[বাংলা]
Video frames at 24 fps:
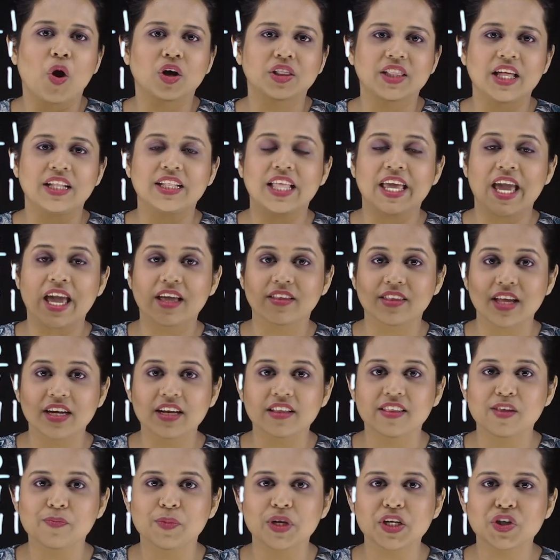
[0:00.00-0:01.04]
অর্থাৎ
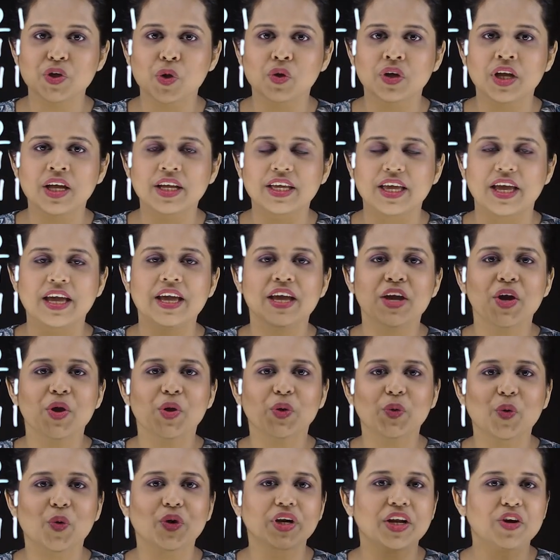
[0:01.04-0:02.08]
হেক্সাডেসিমাল সংখ্যাকে
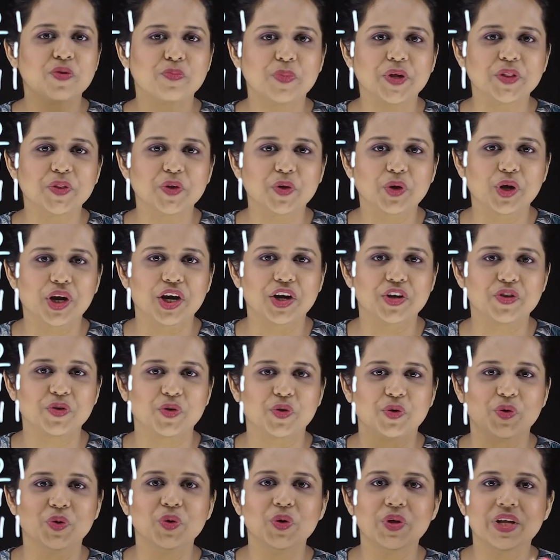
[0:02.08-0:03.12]
কোডে রূপান্তর করার
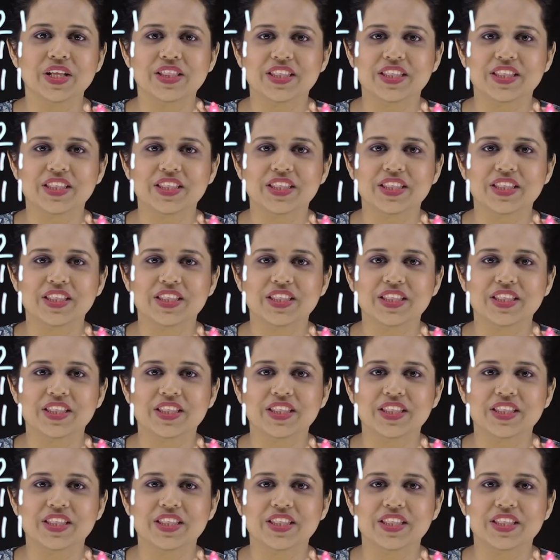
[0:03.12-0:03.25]
জন্য